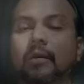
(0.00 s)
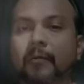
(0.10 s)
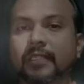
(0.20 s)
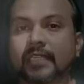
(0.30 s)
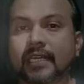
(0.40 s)

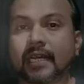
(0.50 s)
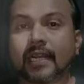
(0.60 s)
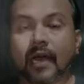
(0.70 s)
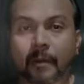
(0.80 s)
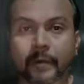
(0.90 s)
புரிஞ்சிருக்கிறாரு
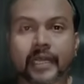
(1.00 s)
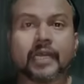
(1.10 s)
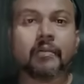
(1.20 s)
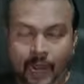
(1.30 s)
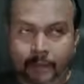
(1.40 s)
அப்படிங்கிற
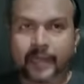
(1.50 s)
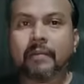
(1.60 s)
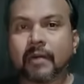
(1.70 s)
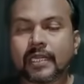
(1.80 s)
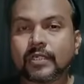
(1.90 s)
மாதிரி
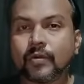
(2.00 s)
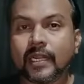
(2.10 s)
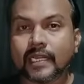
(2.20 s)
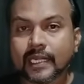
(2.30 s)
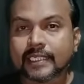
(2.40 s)
மனசுக்குள்ள
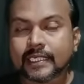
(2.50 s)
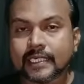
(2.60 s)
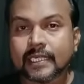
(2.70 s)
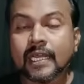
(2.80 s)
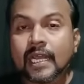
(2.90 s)
மனசுக்குள்ளே
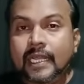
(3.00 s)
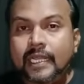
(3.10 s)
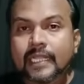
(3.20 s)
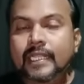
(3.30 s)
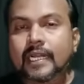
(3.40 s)

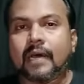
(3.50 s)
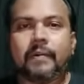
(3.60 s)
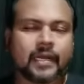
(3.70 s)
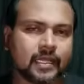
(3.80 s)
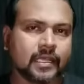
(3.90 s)
இந்த நபர்
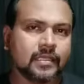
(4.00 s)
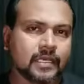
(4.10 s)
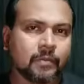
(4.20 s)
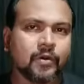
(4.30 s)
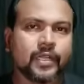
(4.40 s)
அதாவது
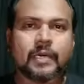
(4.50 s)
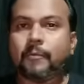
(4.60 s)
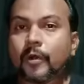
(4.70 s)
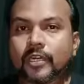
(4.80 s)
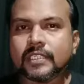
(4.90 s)
நம்மளுடைய
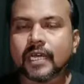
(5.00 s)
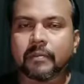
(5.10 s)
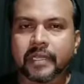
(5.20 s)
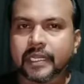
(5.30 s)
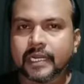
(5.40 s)
பொன்னுசாமி
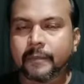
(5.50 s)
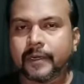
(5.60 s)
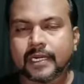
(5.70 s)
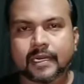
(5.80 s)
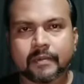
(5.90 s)
என்ன
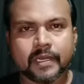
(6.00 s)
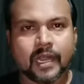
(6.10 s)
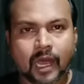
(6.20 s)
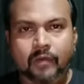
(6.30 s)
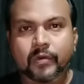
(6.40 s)
பண்றாரு அப்படின்னா
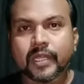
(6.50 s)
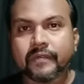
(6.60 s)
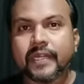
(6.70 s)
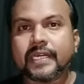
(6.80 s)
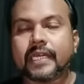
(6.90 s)
அவருடைய
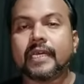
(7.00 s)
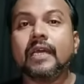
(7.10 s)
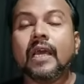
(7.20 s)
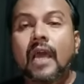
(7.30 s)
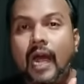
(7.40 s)
வீட்டுக்கு
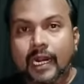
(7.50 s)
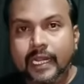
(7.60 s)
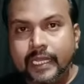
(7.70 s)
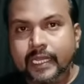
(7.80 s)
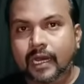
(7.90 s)

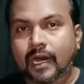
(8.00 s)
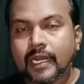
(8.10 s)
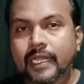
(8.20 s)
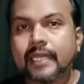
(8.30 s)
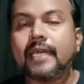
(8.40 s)
அன்னைக்கு
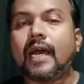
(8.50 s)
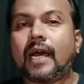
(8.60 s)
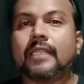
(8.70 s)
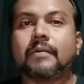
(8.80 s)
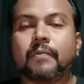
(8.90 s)
காலையிலே
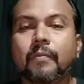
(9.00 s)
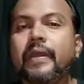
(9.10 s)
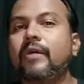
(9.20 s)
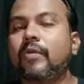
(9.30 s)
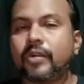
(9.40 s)
அந்த பொம்மையை
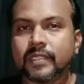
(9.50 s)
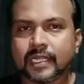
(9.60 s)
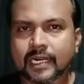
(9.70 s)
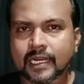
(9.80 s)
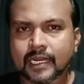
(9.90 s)
கொண்டு
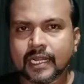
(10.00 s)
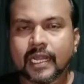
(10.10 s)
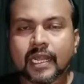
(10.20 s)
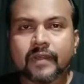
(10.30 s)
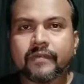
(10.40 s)
வந்துடுறாருங்க
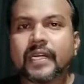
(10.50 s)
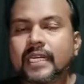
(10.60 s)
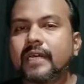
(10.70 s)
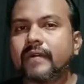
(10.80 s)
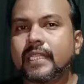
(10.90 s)
வீட்டுக்கு
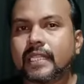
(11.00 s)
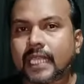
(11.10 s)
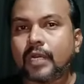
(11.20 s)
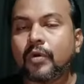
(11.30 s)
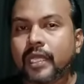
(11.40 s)
வந்து
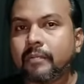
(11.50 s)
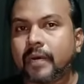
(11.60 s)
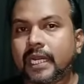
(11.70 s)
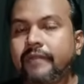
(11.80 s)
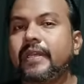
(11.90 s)
தன்னுடைய
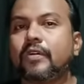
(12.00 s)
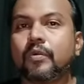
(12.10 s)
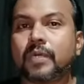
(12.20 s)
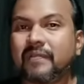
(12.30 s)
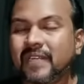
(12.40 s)
மனைவியை
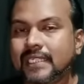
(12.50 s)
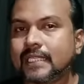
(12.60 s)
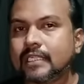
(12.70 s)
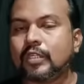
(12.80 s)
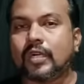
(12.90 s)
கூப்பிட்டு விஷயத்த
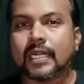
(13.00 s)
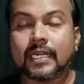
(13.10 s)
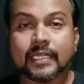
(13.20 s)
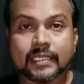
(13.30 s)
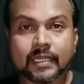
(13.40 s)
சொல்றாரு
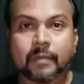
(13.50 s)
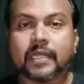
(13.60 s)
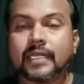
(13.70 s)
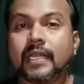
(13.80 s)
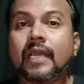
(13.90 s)
இந்த
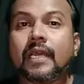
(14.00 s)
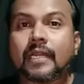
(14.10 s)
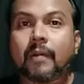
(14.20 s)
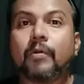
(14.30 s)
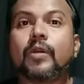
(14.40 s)
மாதிரி
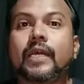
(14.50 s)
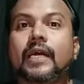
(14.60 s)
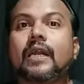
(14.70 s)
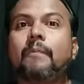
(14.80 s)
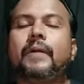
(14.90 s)
நம்மளுடைய
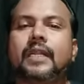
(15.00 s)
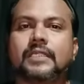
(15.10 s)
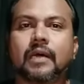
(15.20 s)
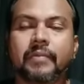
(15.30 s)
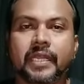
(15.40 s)

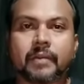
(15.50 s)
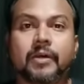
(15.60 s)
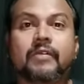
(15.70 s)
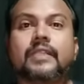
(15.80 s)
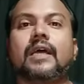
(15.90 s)
கருப்பண்ணசாமியை நமக்கு
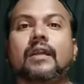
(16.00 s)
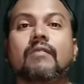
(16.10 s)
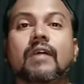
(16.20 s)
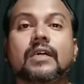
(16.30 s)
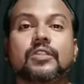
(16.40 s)
வந்து
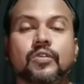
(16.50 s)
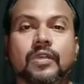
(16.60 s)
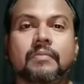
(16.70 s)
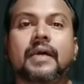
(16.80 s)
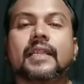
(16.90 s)
அருள்வாக்கு சொன்னது
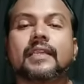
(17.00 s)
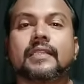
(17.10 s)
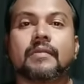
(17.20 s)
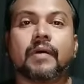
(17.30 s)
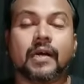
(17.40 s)
மாதிரி
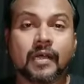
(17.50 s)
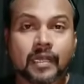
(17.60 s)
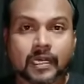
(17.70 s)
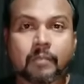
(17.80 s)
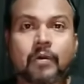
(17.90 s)
இருந்ததுமா
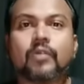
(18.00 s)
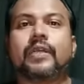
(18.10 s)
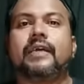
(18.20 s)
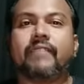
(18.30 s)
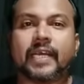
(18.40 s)
நம்மளுடைய
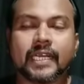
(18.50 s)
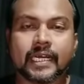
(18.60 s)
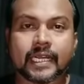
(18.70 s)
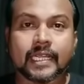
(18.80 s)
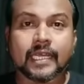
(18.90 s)

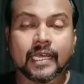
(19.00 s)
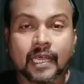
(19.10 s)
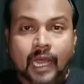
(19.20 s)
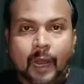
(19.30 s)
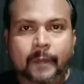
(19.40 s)
வயலங்கரையில
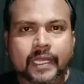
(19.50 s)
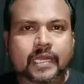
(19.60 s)
அப்படிங்கிற